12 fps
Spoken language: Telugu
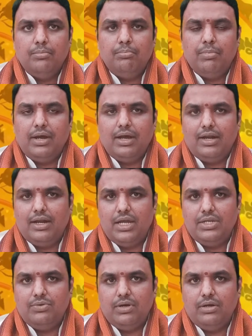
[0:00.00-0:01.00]
మకర
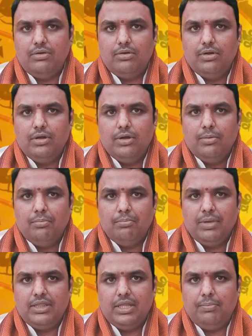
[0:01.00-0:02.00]
రాశి వారు
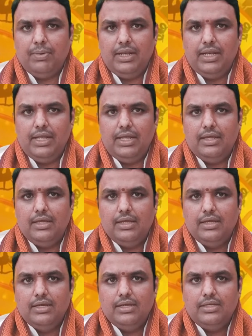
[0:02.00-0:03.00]
మందపల్లి
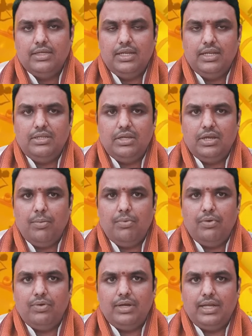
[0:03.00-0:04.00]
శని
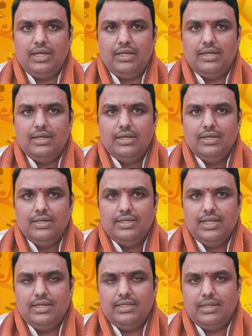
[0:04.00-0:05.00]
సింగపూర్ వంటి
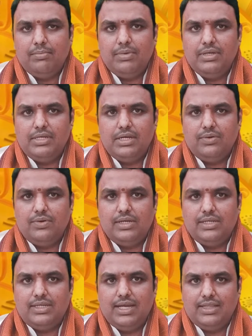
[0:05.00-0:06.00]
శనికి
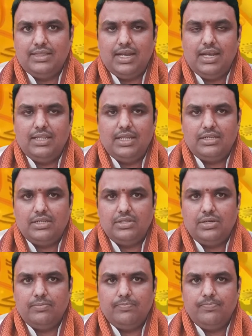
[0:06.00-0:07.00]
సంబంధించినటువంటి క్షేత్రాలను
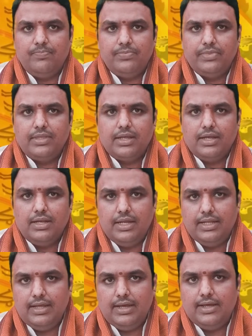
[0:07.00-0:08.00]
దర్శించడం
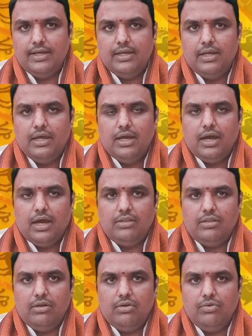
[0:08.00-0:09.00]
లేదా
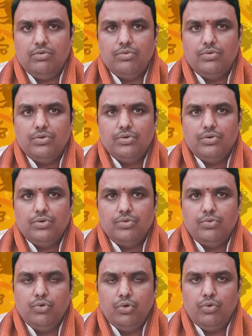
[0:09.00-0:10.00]
అందులోనూ
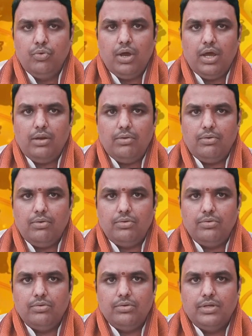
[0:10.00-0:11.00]
గురువారం
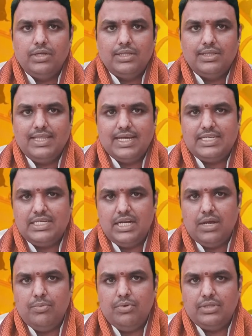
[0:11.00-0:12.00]
రోజు
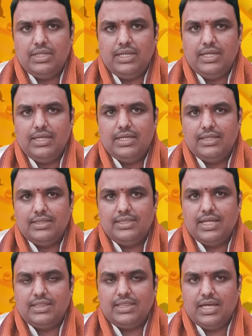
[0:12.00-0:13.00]
దక్షిణామూర్తిని
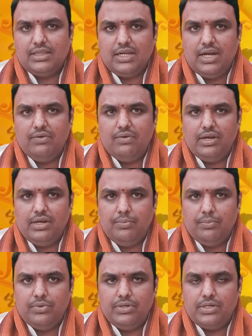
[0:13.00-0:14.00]
దత్తాత్రేయుని వంటిని
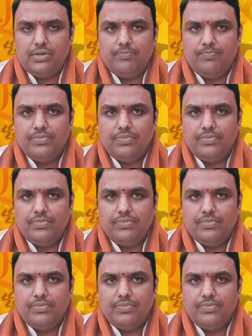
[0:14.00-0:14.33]
పూజించడం